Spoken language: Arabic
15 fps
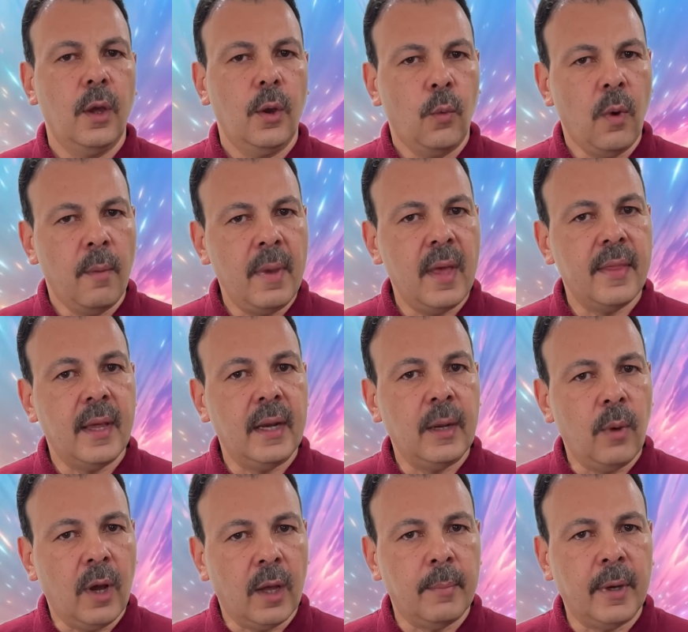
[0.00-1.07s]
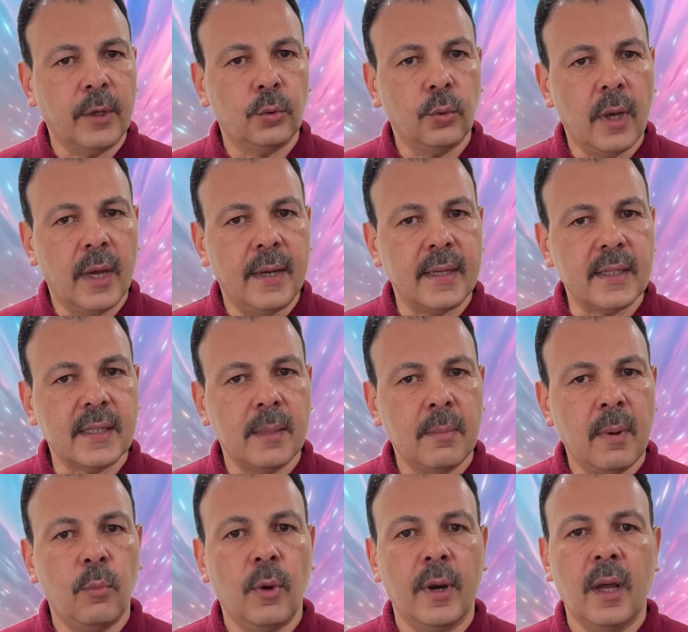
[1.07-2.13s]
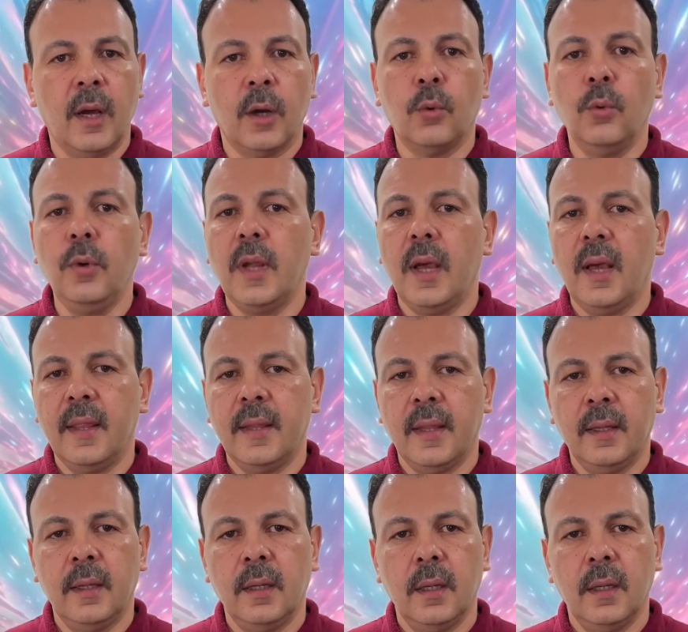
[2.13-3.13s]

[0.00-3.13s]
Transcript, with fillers: وماذا لو أخبرتك أن السبب وراء كل هذا